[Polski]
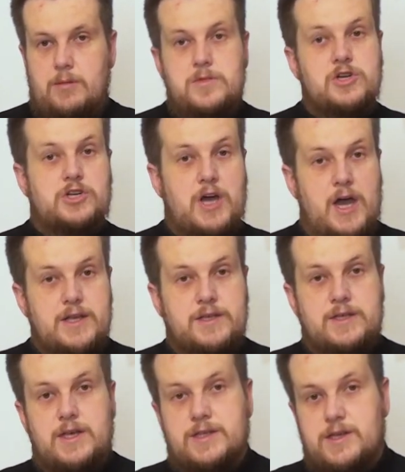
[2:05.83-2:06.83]

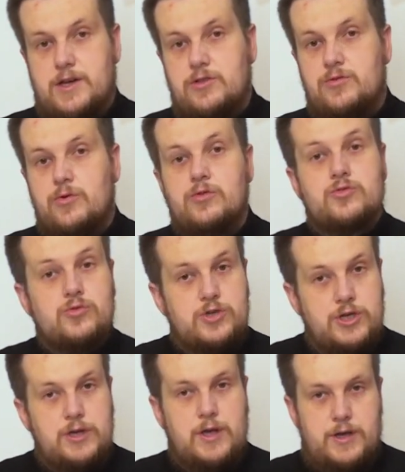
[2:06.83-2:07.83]
Mieszkańcy Nazaretu
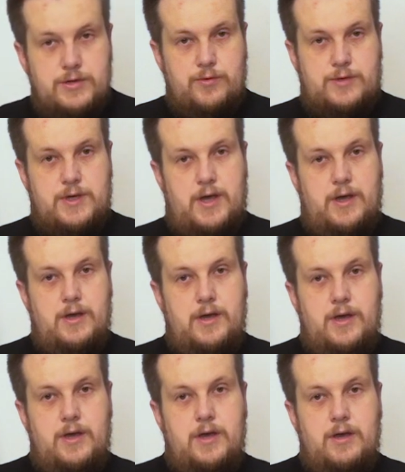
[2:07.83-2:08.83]
odrzucili Jezusa,
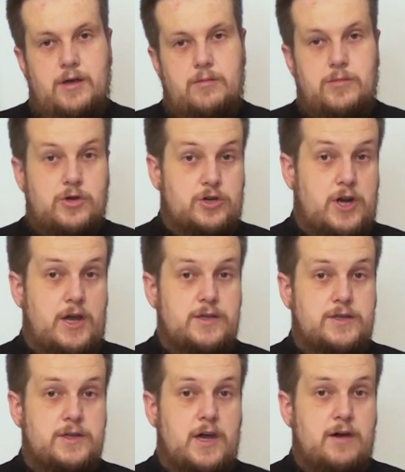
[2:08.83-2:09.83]

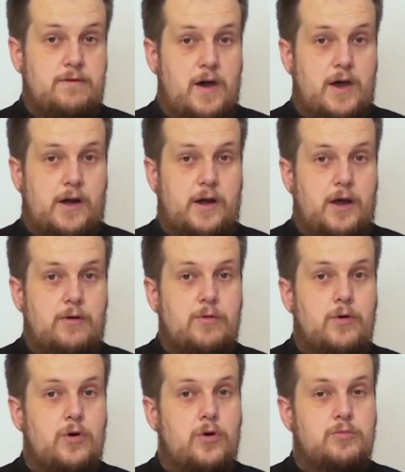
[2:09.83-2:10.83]
mieszkańcy Kafarnał
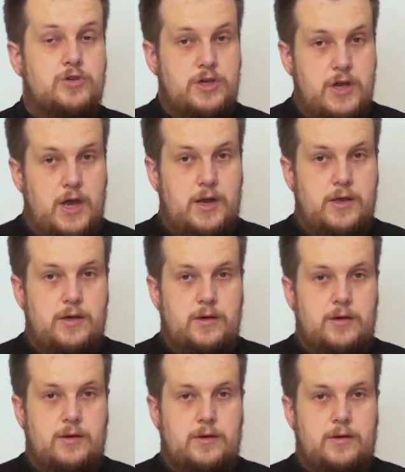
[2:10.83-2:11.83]
go przyjęli,
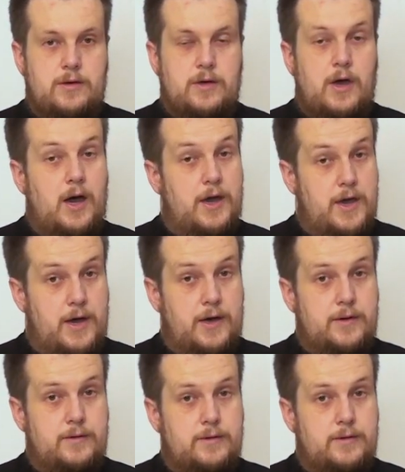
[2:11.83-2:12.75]
a ja